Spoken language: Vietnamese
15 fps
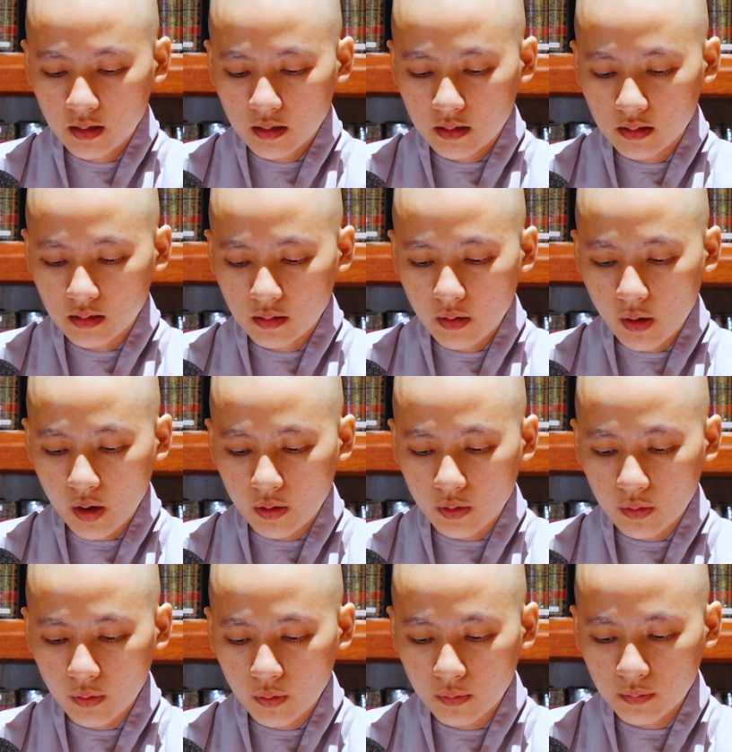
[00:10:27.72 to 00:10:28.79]
ở hoàng
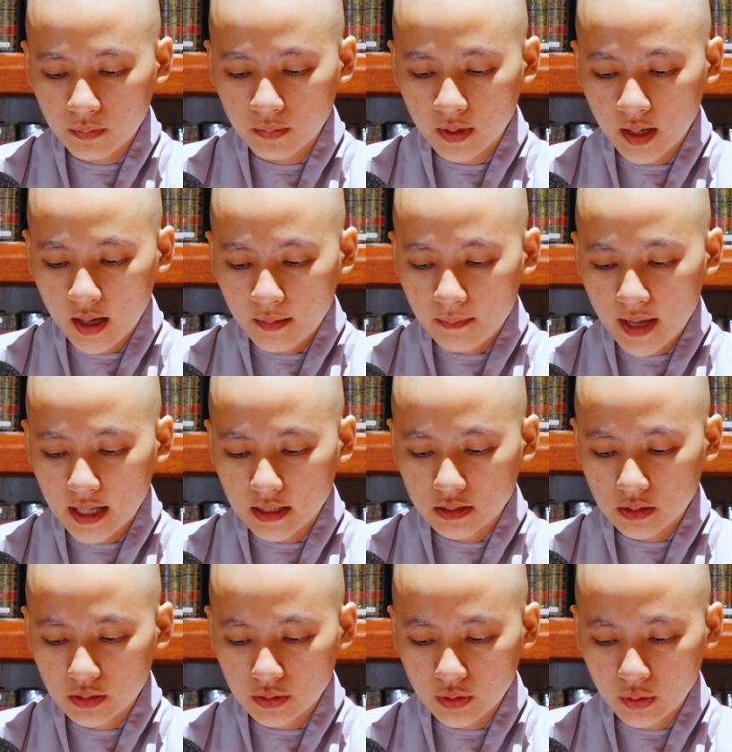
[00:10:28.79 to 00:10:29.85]
cung, bà
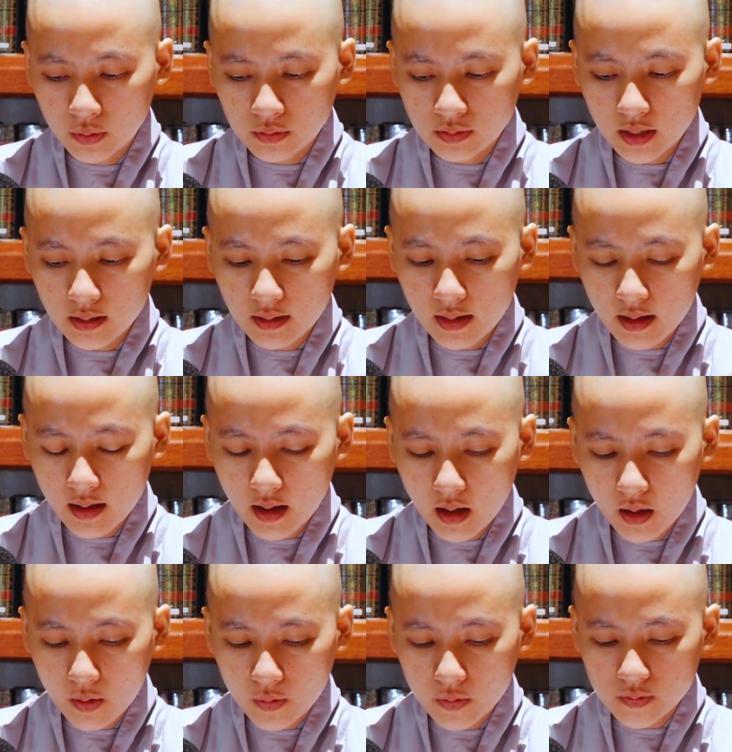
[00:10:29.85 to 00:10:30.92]
từ dụ rất lo
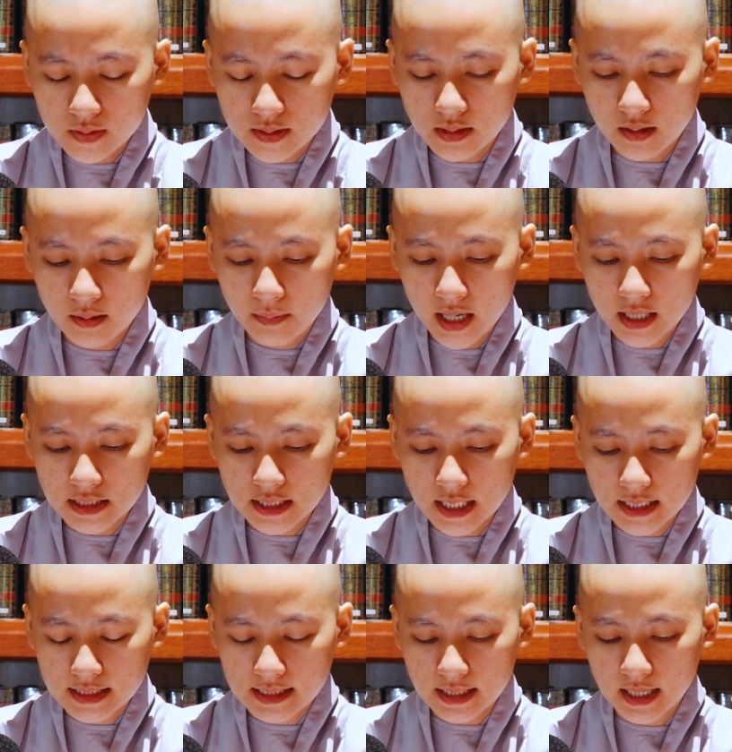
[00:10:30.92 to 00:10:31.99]
âu, sợ bắt
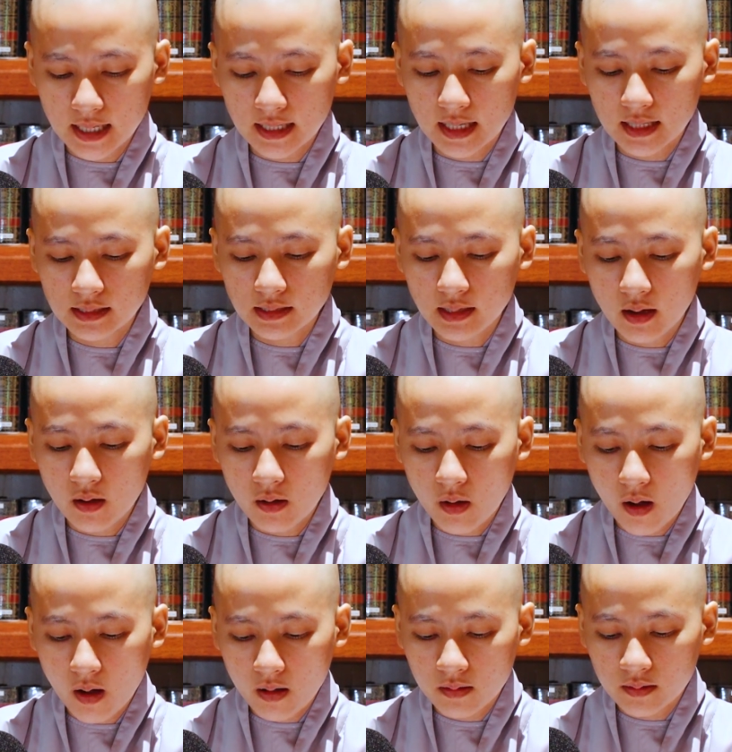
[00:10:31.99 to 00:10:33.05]
trắc xảy đến cho
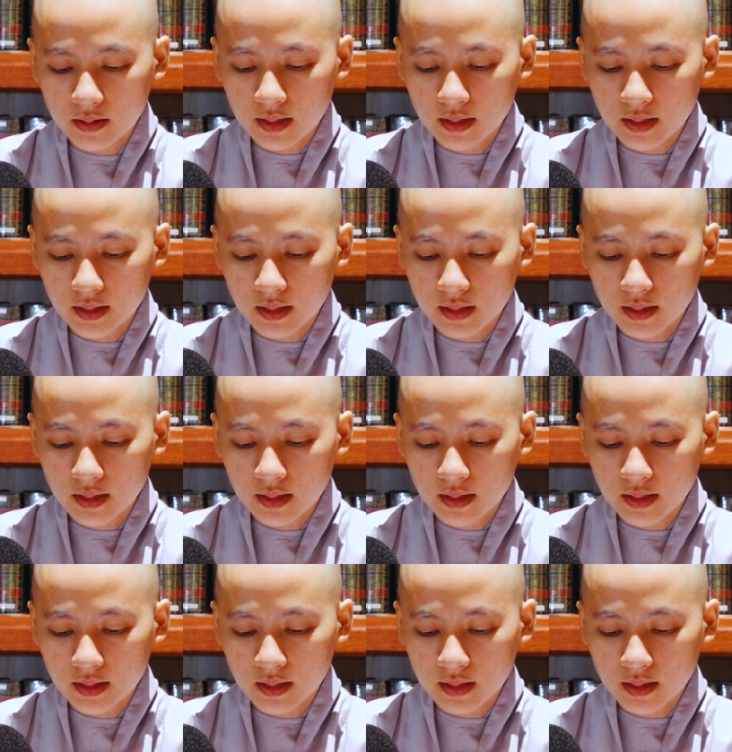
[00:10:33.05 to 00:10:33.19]
con,